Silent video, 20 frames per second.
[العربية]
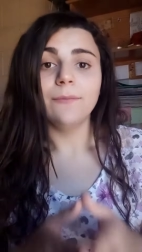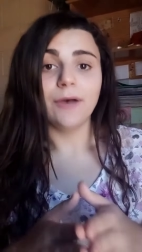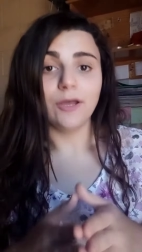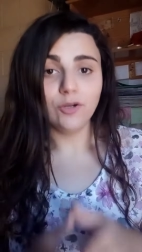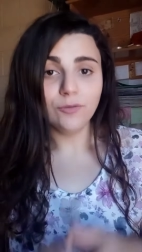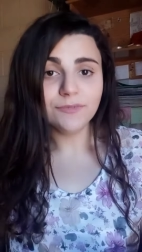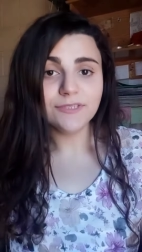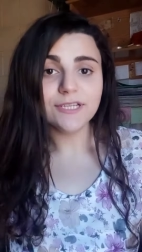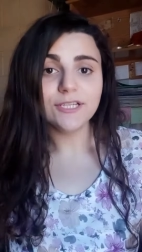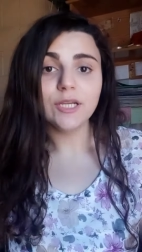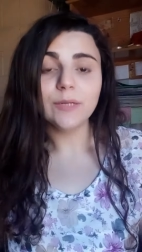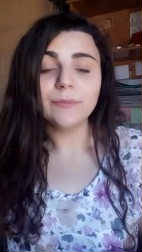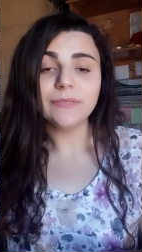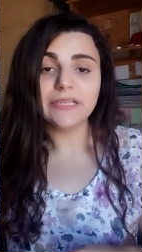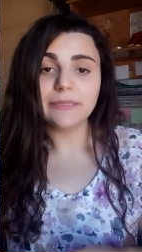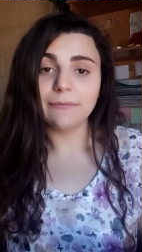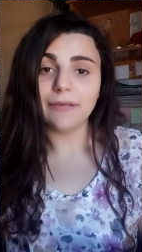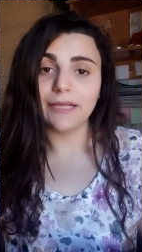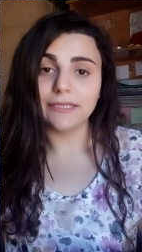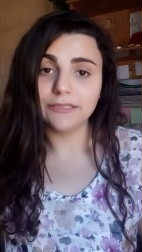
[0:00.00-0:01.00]
معلومة اليوم
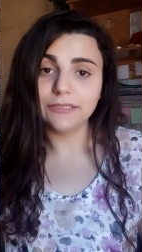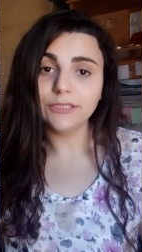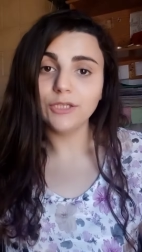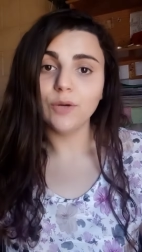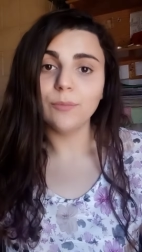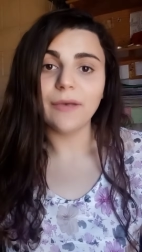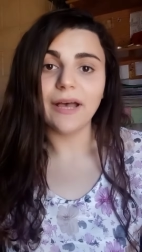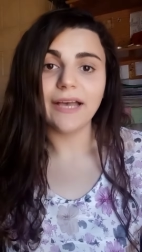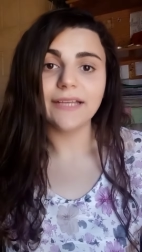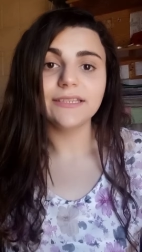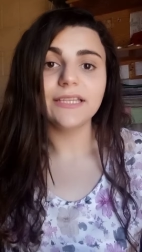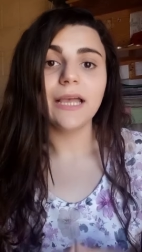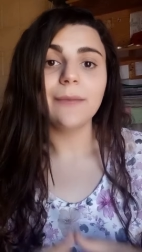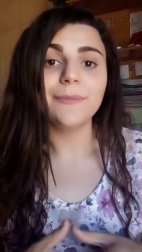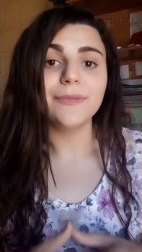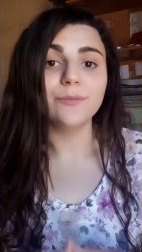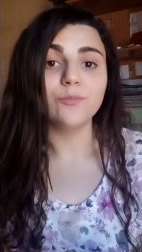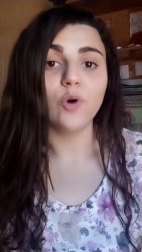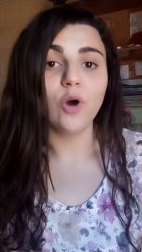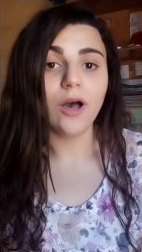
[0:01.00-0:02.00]
مثل ما قلت لكم أخذتها
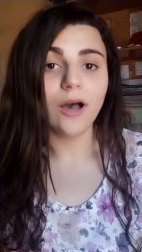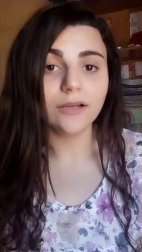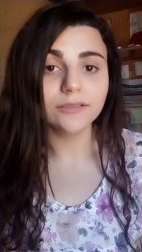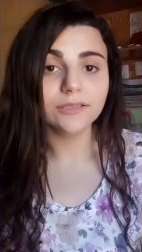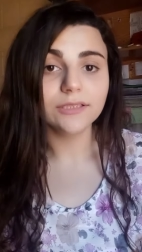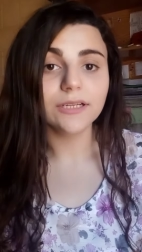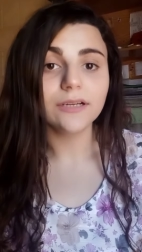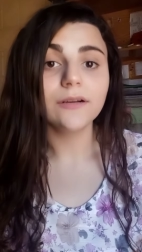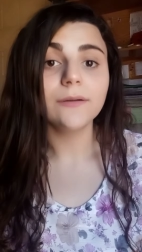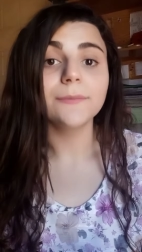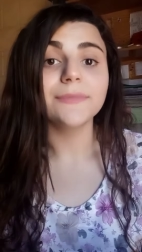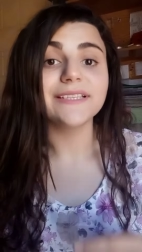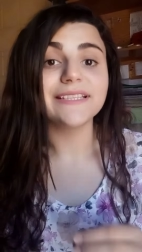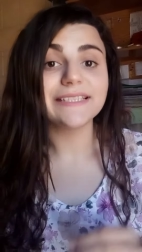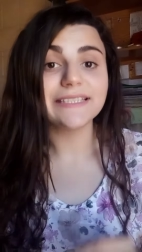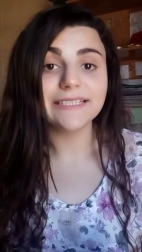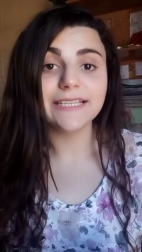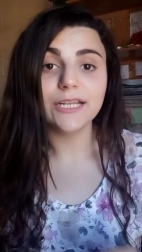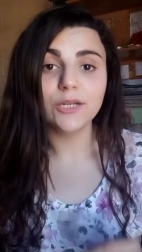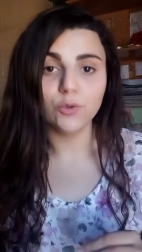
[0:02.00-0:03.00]
من محاضرة
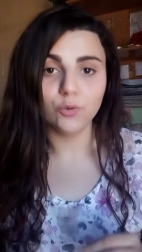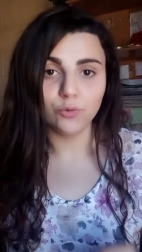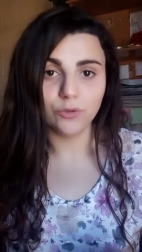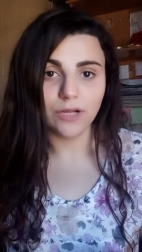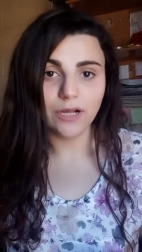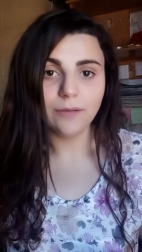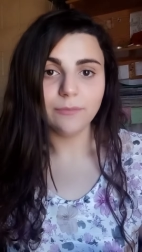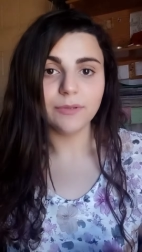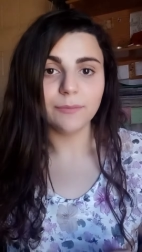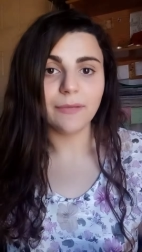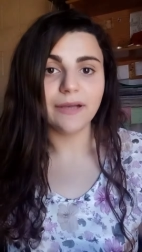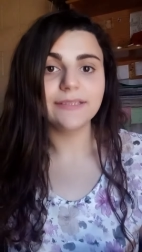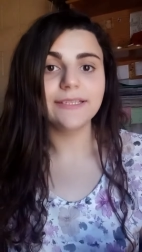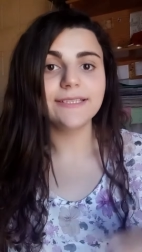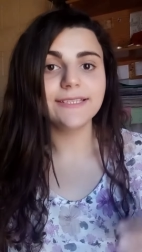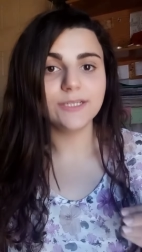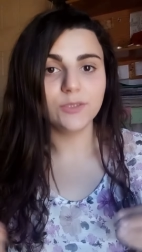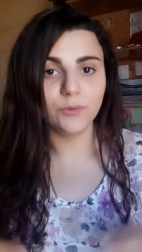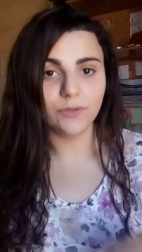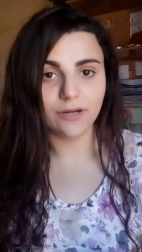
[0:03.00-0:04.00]
بالسنة الأولى
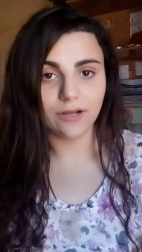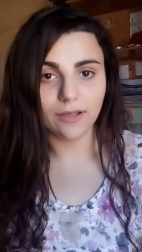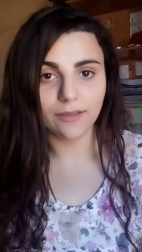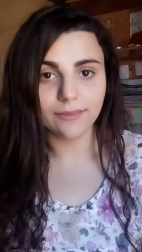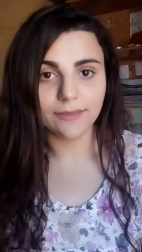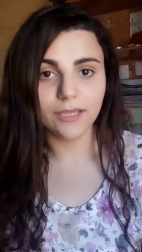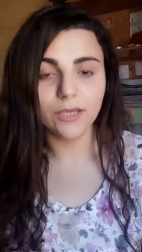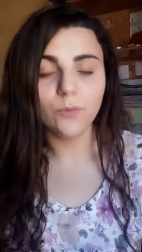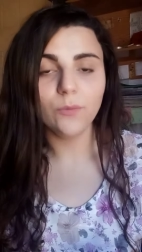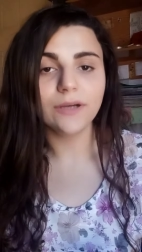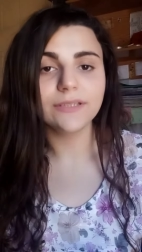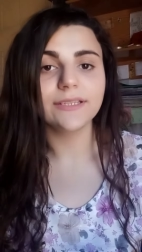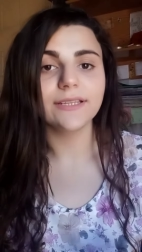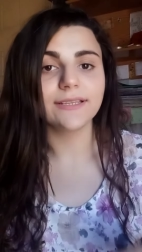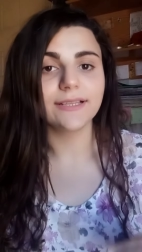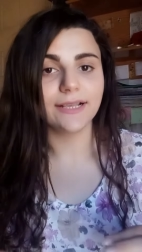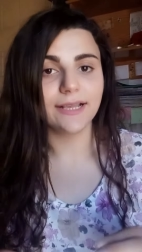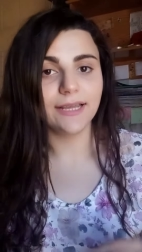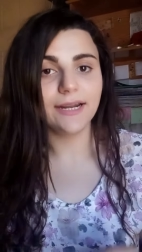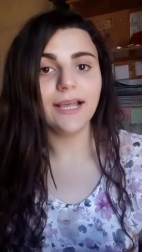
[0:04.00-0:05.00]
بمادة الوراثة وقتها
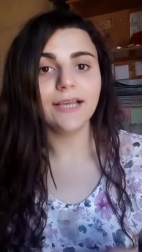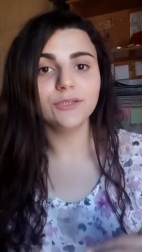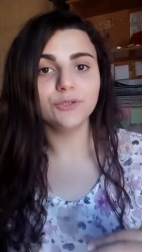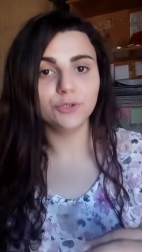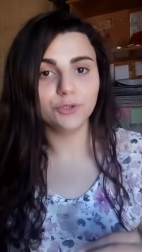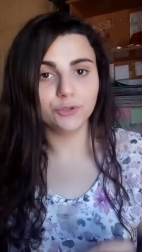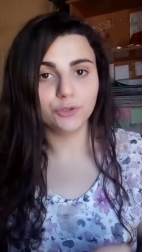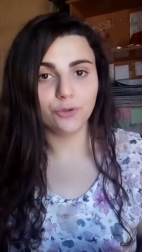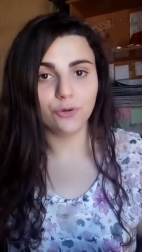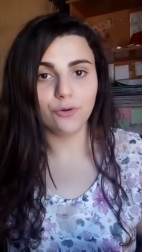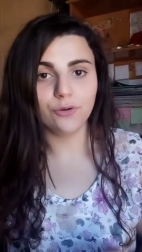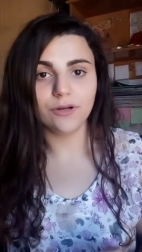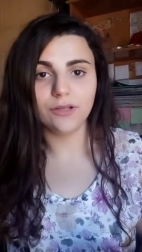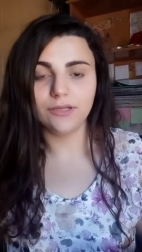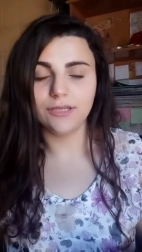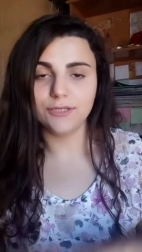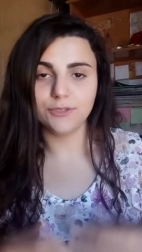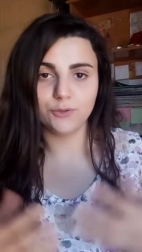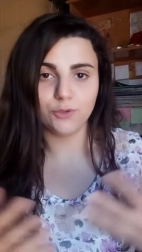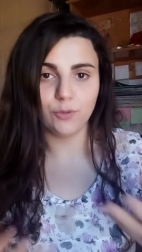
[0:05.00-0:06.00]
ذكرها الدكتور
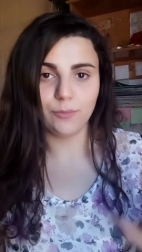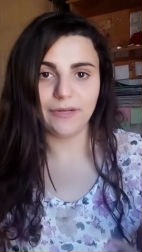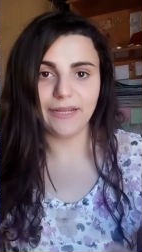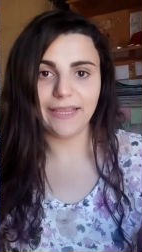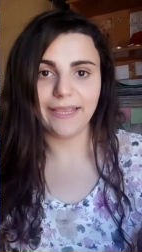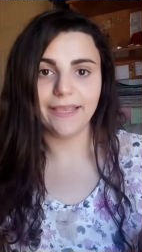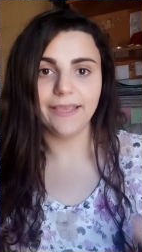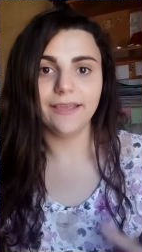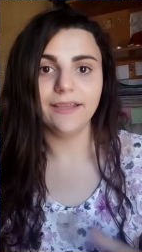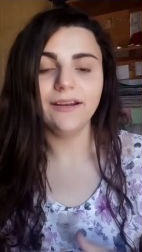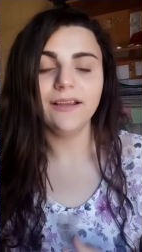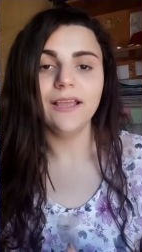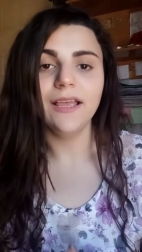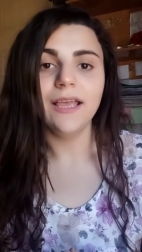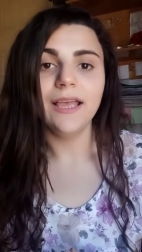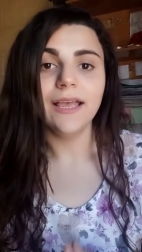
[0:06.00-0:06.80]
الله يذكره بالخير